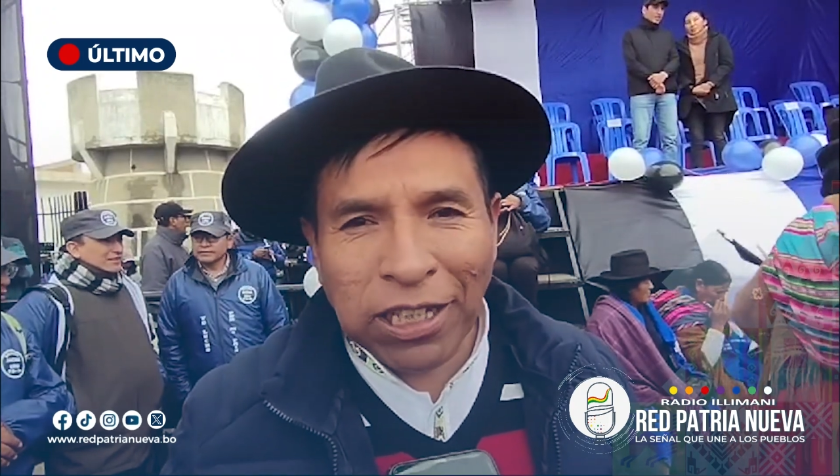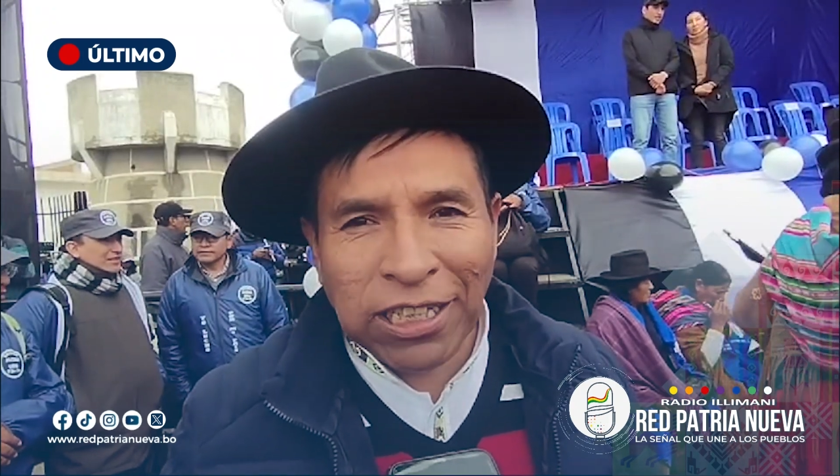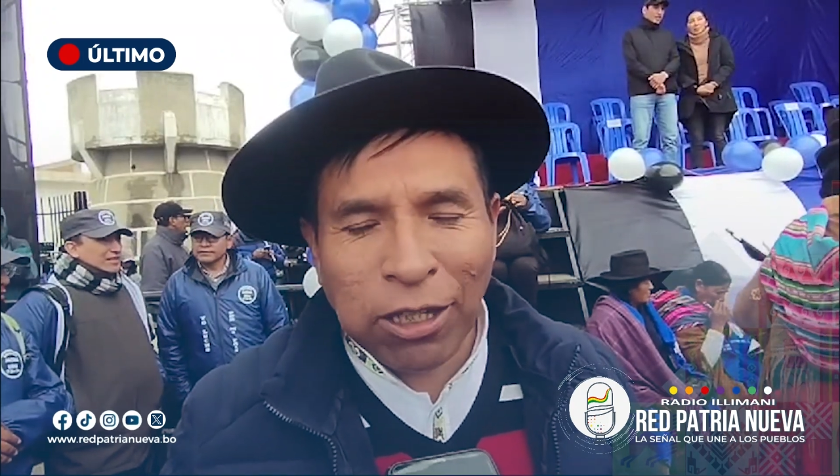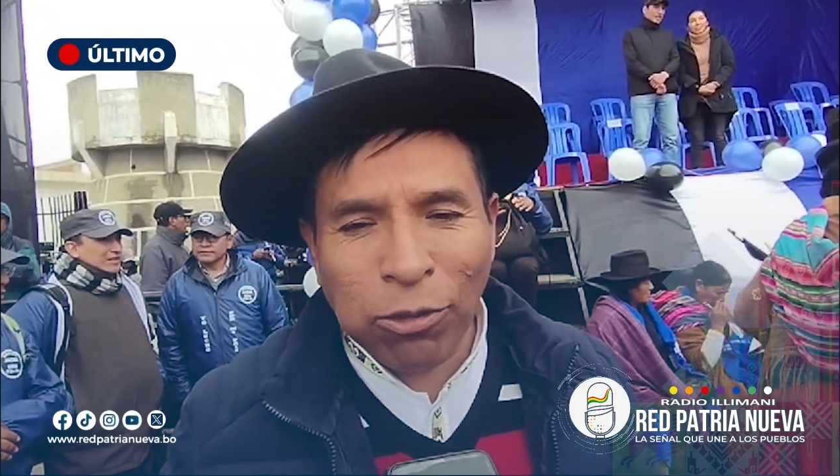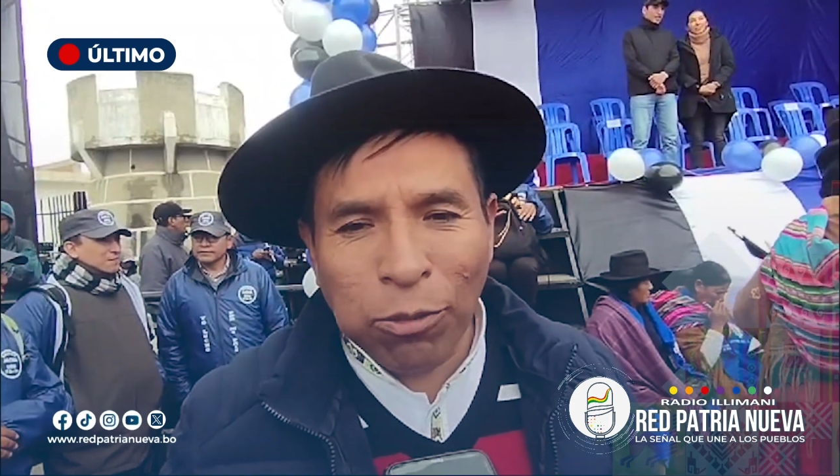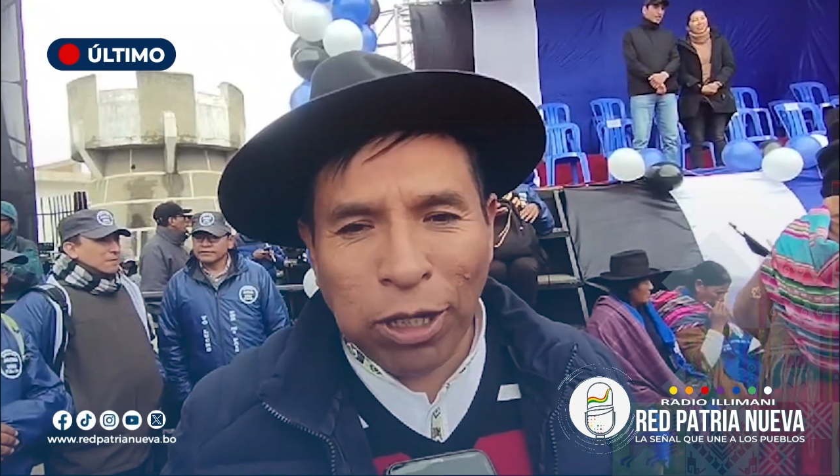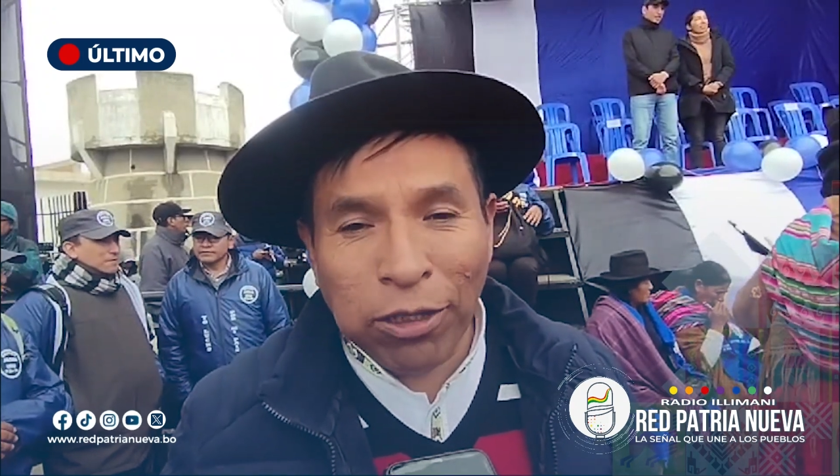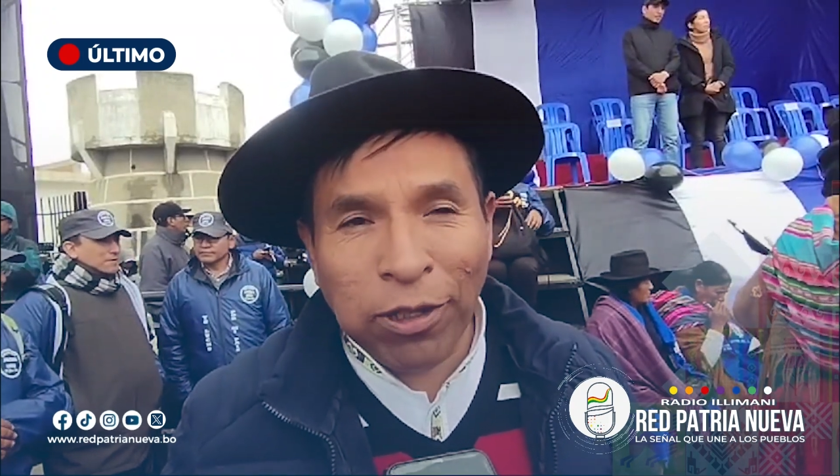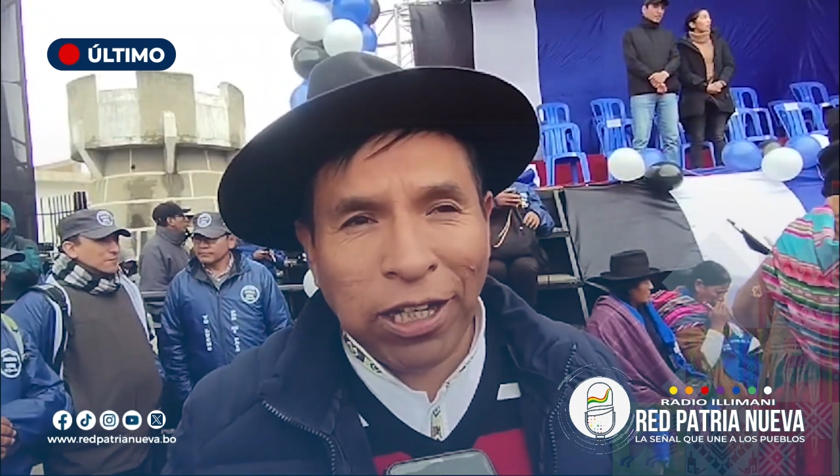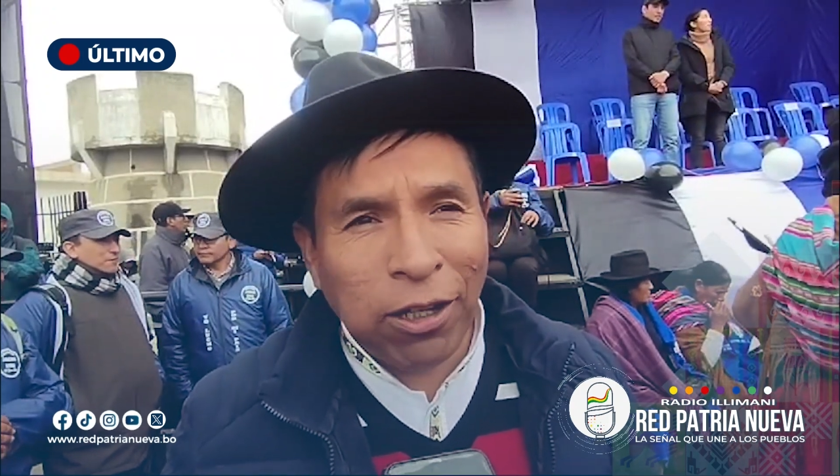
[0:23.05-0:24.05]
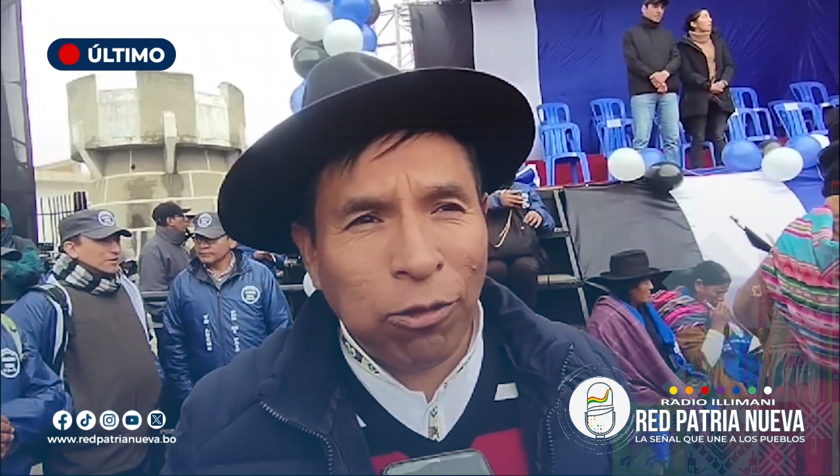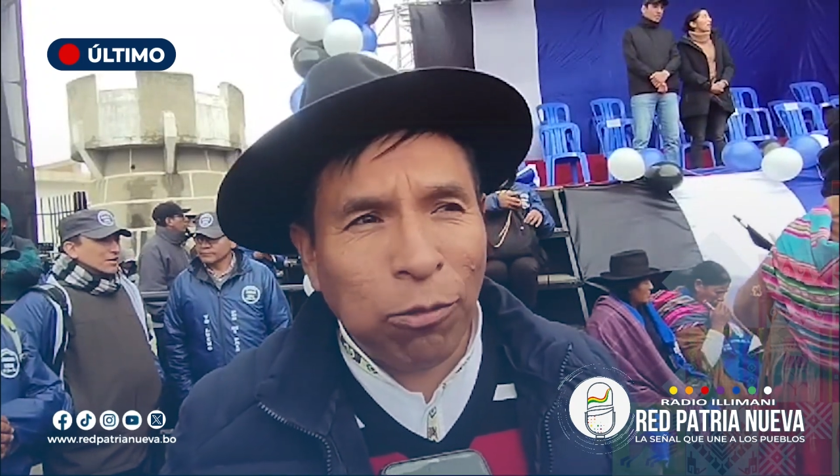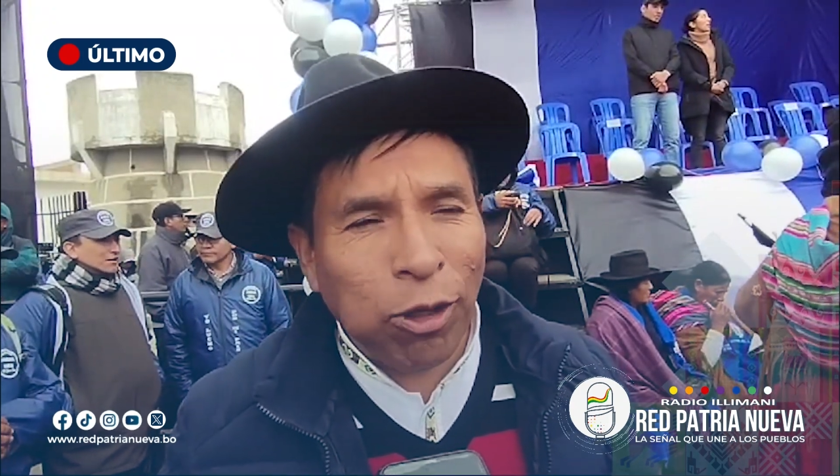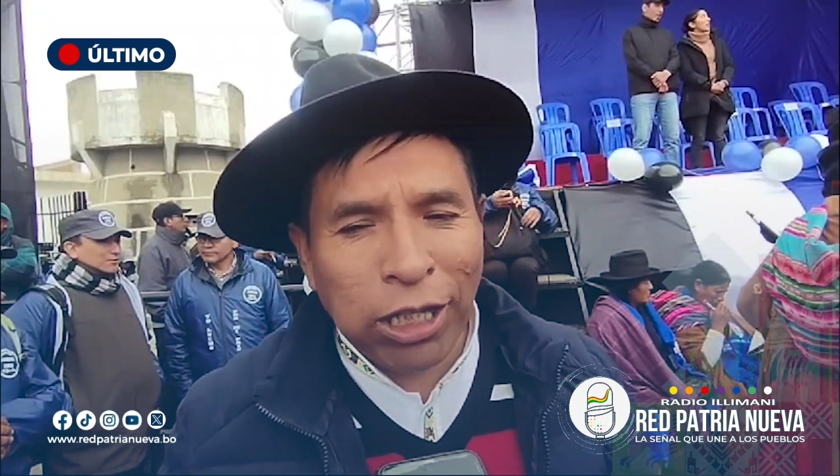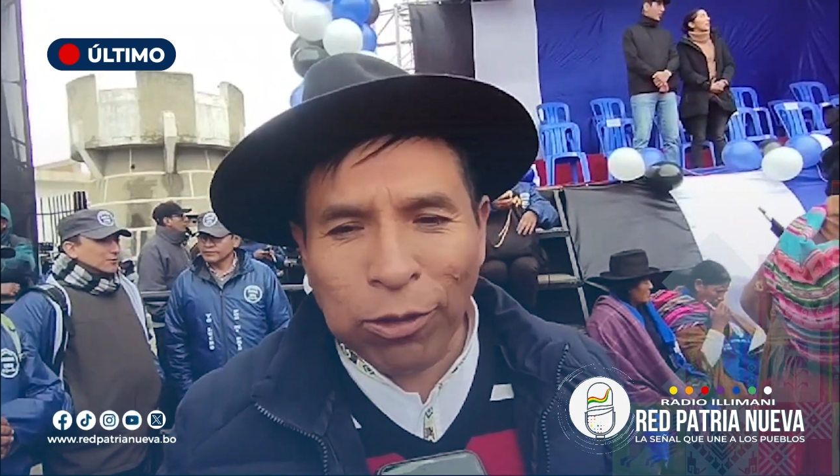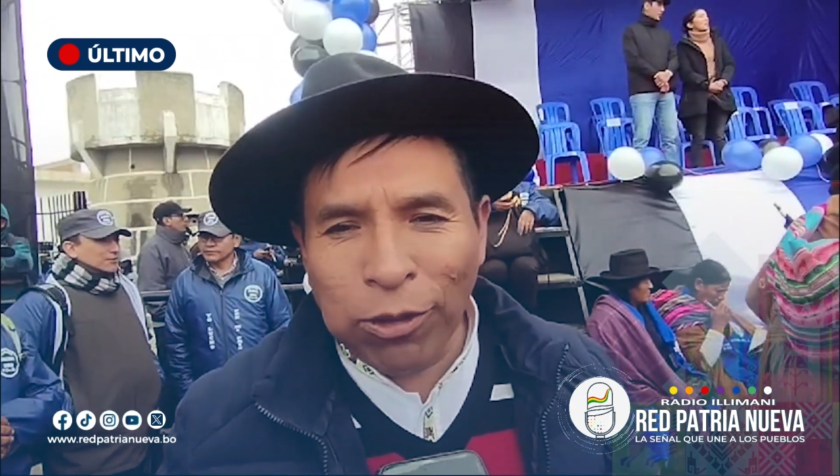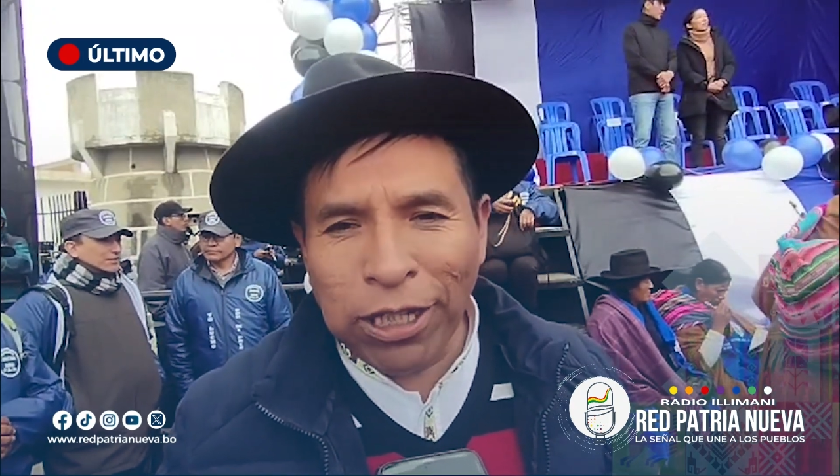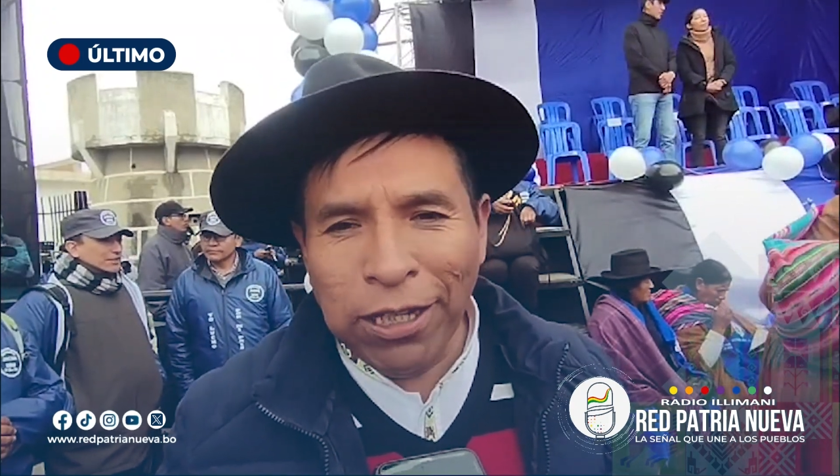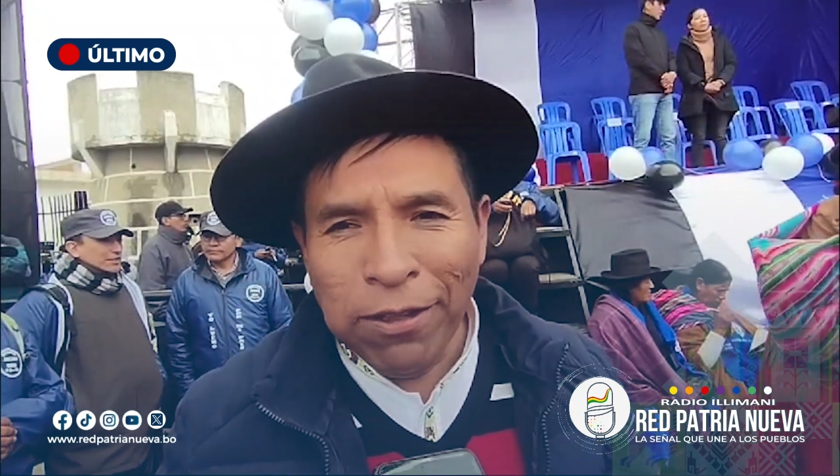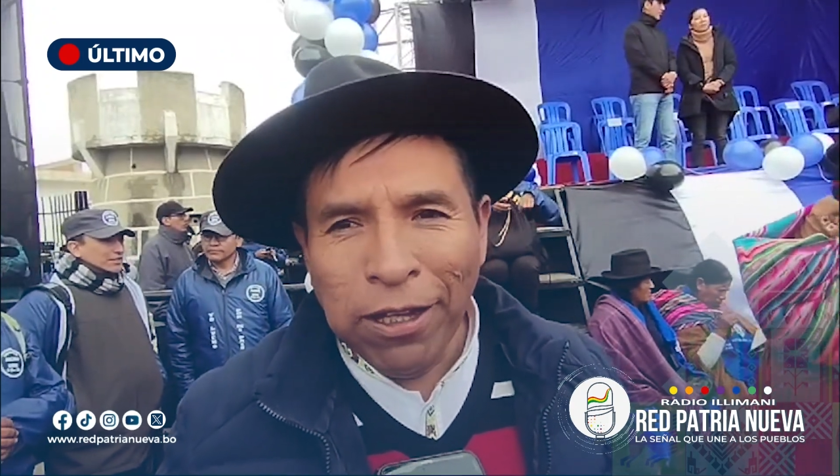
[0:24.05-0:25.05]
la que está convocada para la
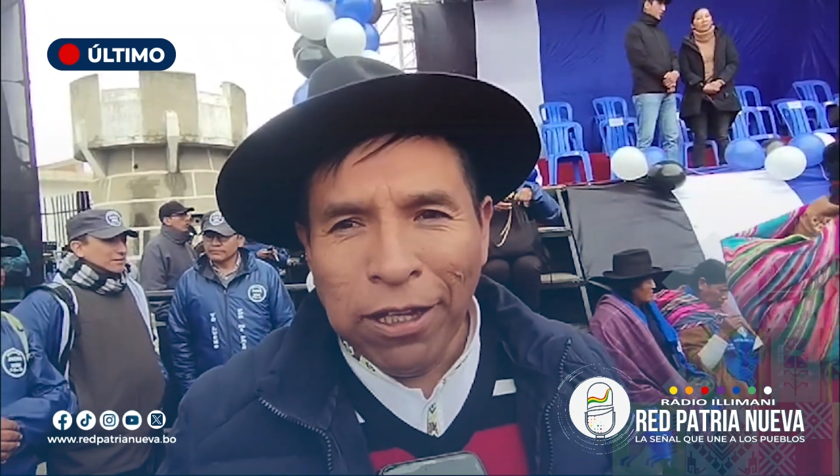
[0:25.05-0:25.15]
convocatoria.